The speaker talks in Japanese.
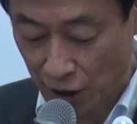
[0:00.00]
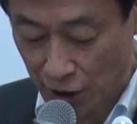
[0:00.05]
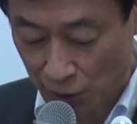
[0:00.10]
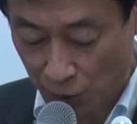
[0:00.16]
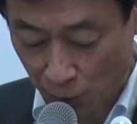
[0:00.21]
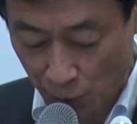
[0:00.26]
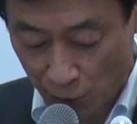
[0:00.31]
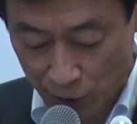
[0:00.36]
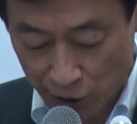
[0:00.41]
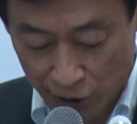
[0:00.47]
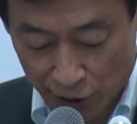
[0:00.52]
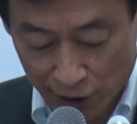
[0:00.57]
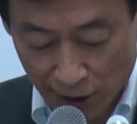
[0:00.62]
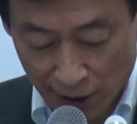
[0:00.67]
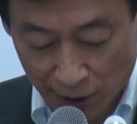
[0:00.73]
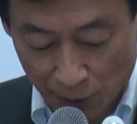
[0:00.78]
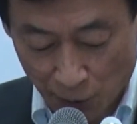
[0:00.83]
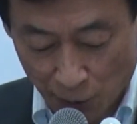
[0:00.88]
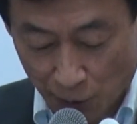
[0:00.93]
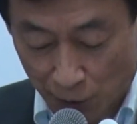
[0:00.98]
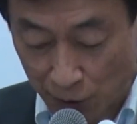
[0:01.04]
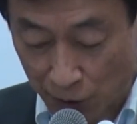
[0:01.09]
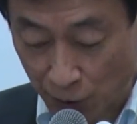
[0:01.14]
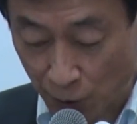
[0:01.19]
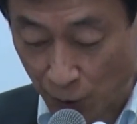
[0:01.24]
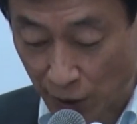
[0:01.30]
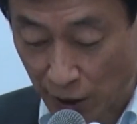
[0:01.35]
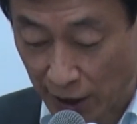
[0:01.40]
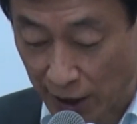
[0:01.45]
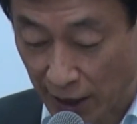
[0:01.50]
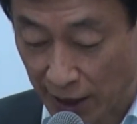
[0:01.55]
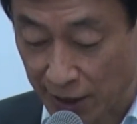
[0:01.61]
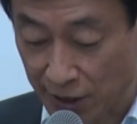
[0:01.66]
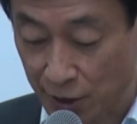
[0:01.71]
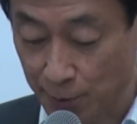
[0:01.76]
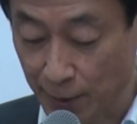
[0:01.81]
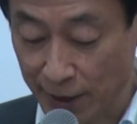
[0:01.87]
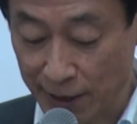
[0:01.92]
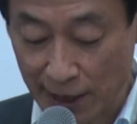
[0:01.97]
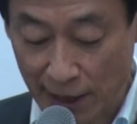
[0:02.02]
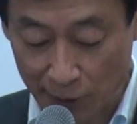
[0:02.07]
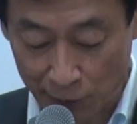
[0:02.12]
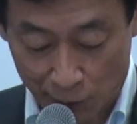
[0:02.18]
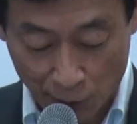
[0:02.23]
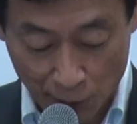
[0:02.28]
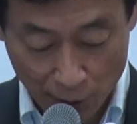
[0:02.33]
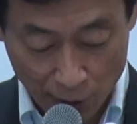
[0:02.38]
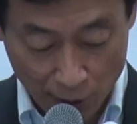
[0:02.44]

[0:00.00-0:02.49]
その実現を日本が牽引すべきであると